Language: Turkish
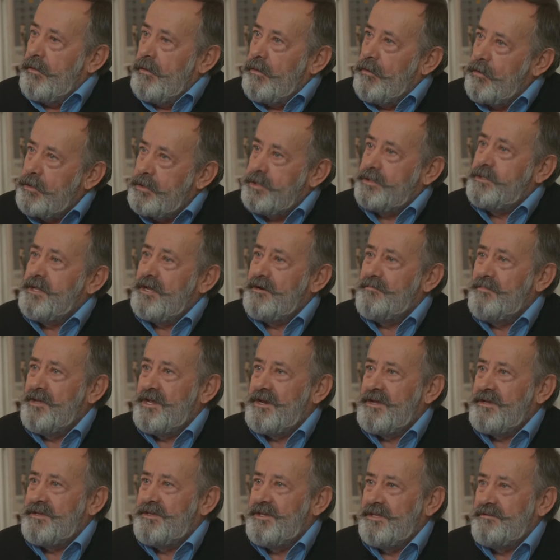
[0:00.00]
O kadar
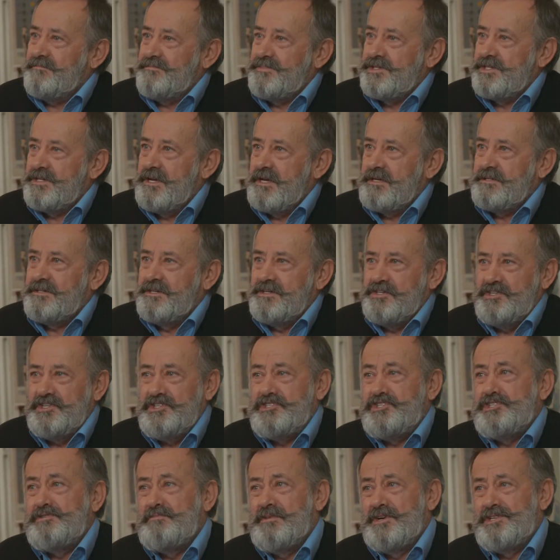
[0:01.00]
merak etmişler ki
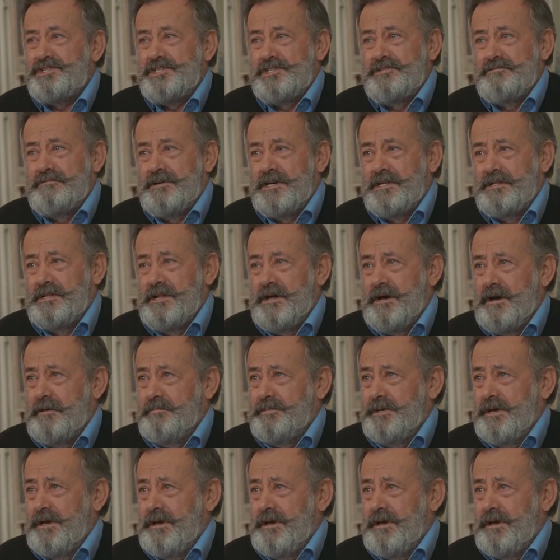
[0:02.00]
içim acıdı vallahi abi